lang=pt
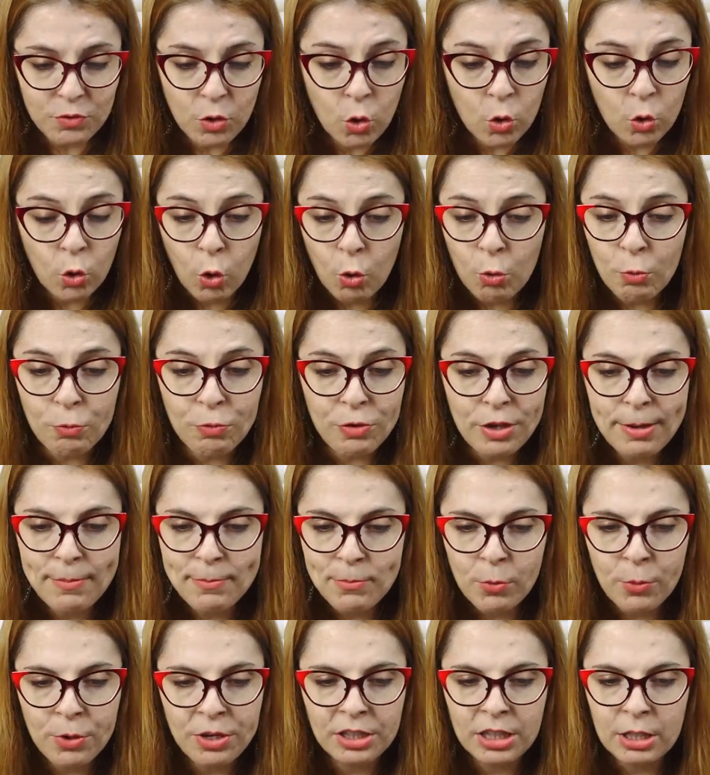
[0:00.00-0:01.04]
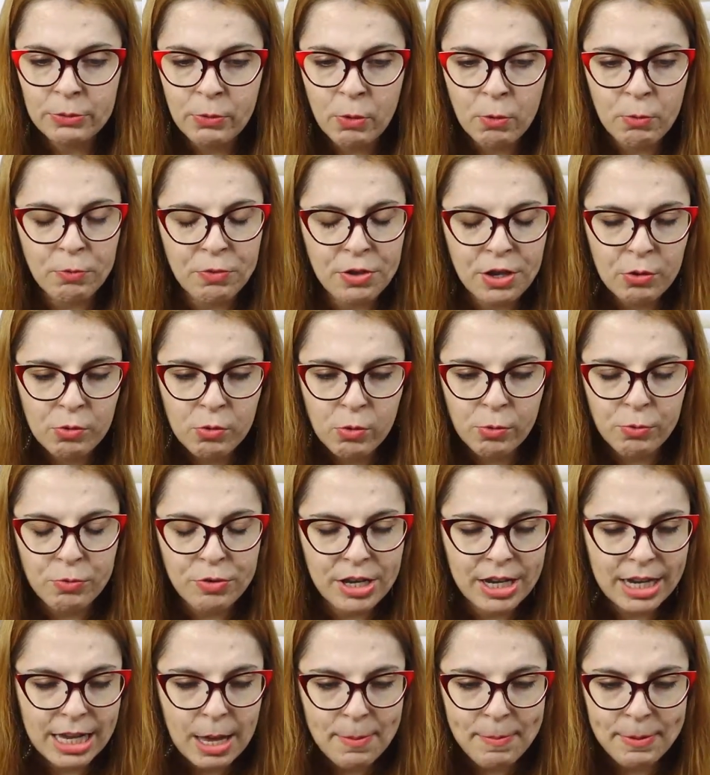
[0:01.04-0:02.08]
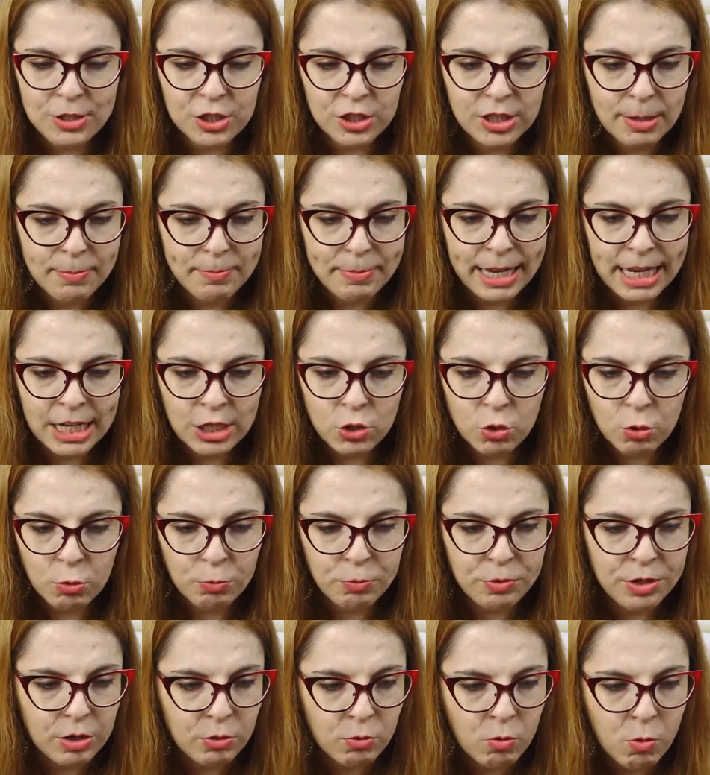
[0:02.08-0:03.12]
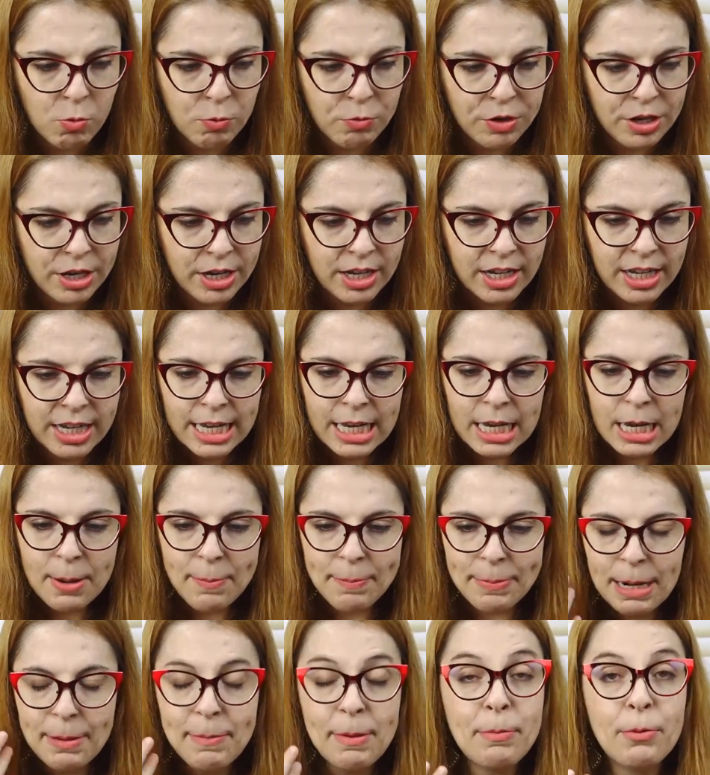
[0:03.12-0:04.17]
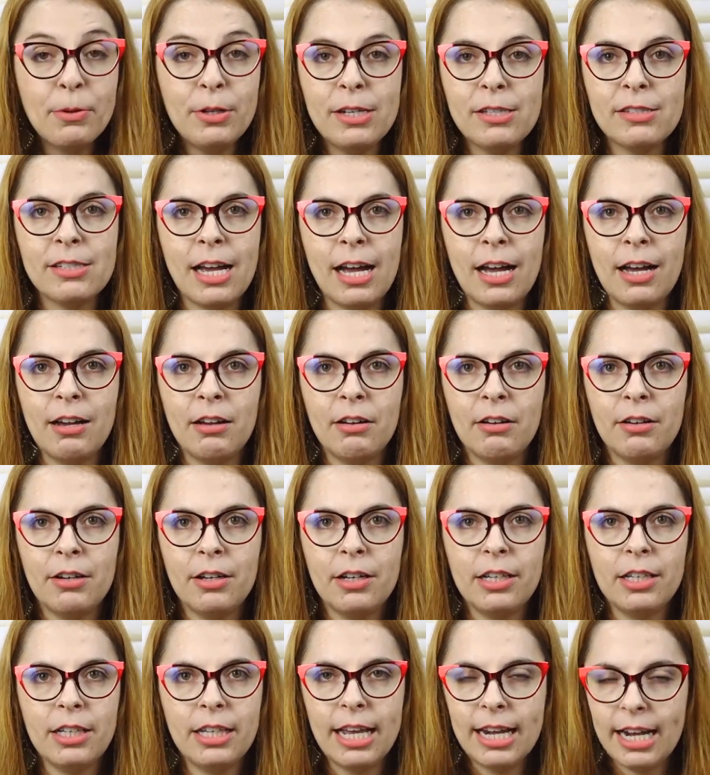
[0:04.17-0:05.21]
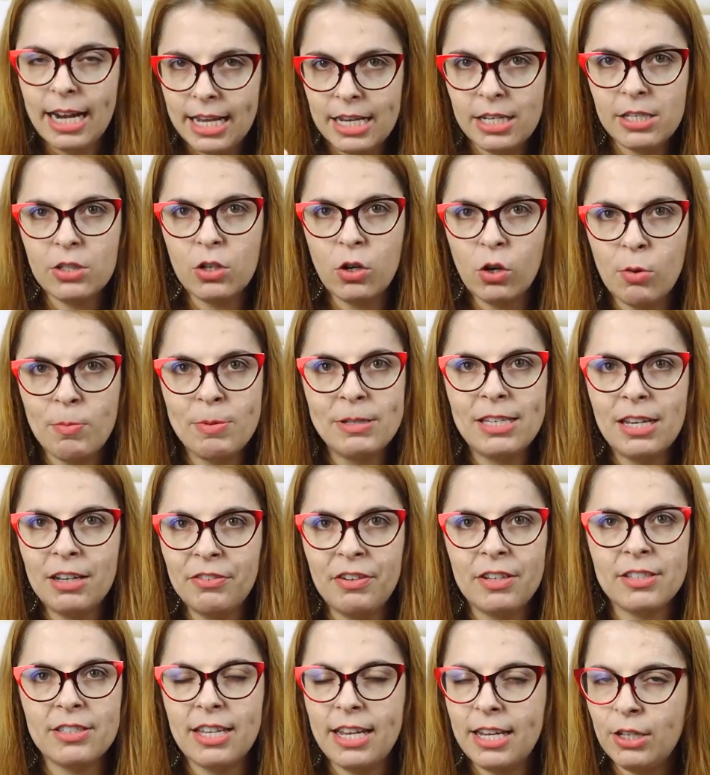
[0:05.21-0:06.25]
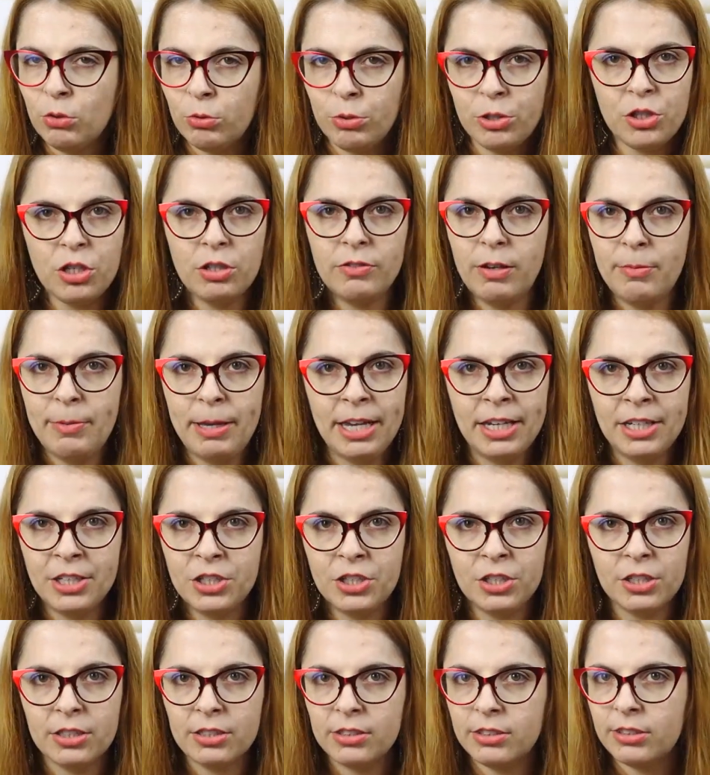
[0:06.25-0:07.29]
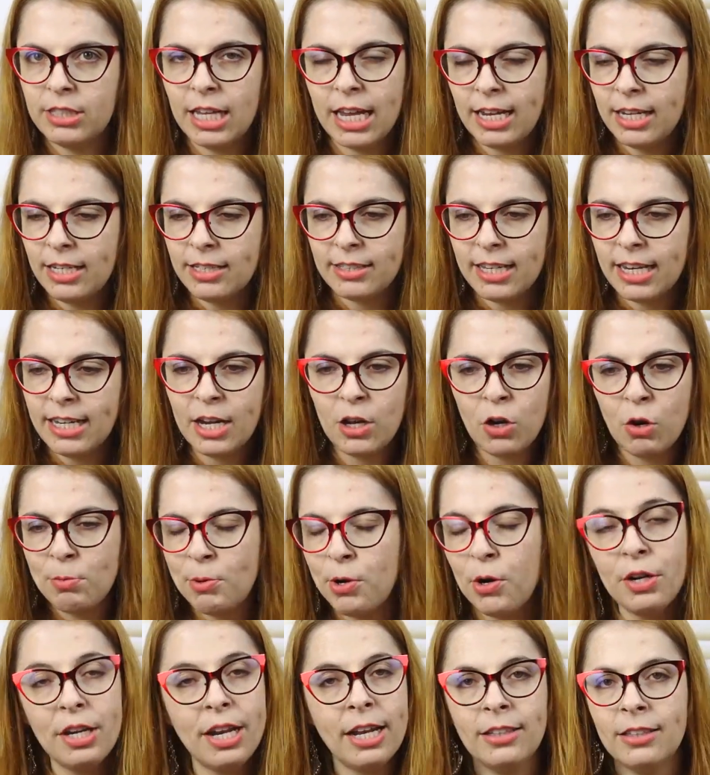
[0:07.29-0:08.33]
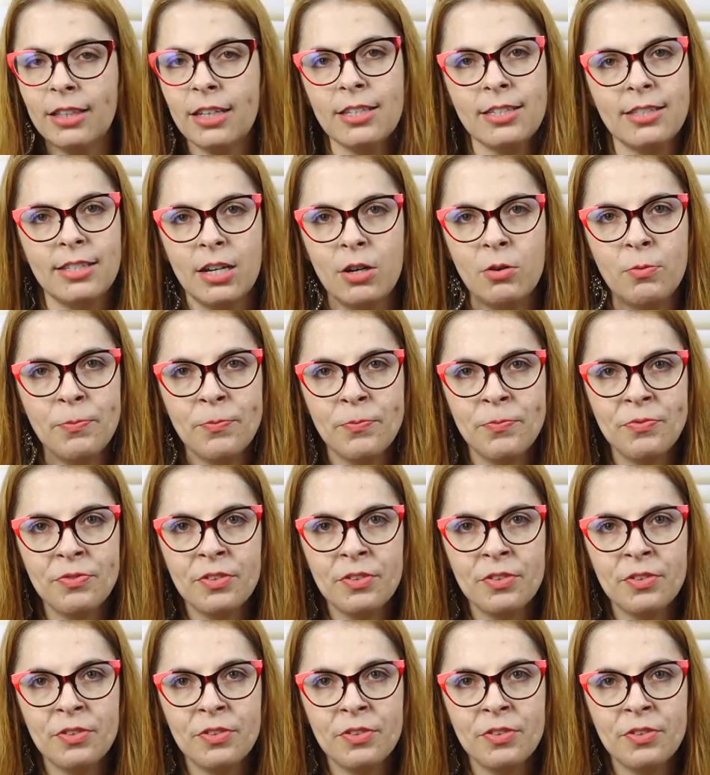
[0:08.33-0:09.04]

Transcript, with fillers: ouvi muito, eu ouvia, eu ouvia repetidamente, ouvia, eu ouvia, para memorizar. E era isso que eu comecei a fazer intuitivamente, sem, sem nenhuma orientação.